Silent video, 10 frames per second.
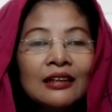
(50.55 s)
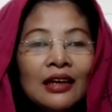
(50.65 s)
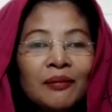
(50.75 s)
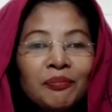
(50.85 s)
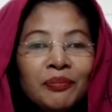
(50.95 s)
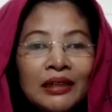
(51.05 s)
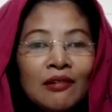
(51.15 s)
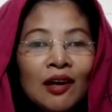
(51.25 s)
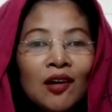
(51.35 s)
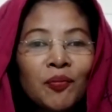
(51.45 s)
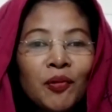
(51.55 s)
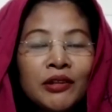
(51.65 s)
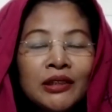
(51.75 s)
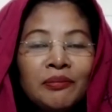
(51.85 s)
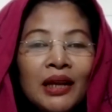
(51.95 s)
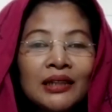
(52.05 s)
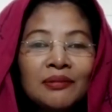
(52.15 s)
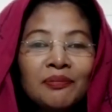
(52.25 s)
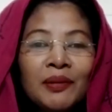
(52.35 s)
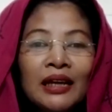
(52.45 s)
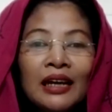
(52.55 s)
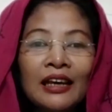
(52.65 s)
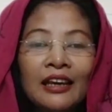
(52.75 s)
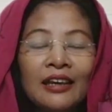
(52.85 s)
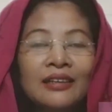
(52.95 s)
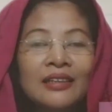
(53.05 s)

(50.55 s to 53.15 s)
Tapi walaupun dibilang sepele,